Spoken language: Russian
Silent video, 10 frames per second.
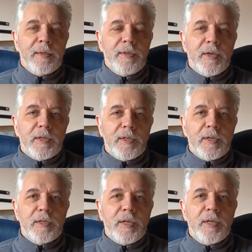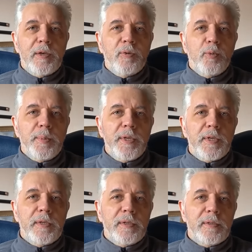некоторые такие
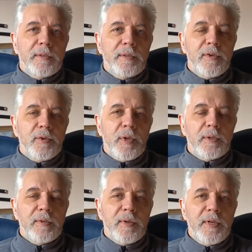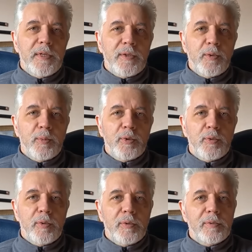умники начинают говорить о том,
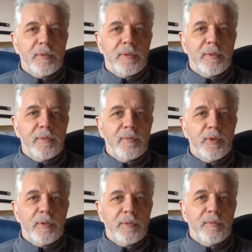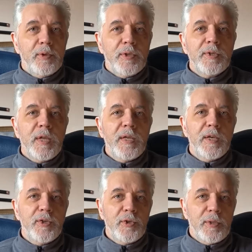что э, вот, вот
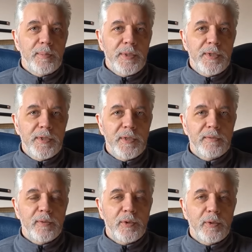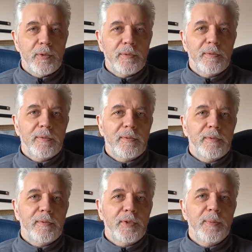настоящий-то Мессия, вот он,
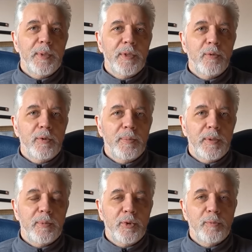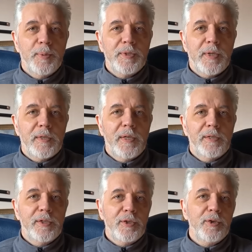вот именно он, потому что он
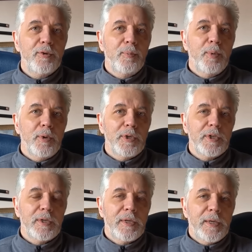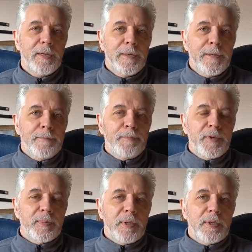пострадал даже еще больше,
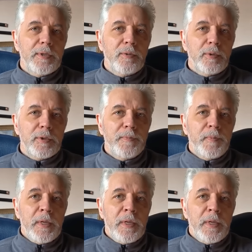чем Христос.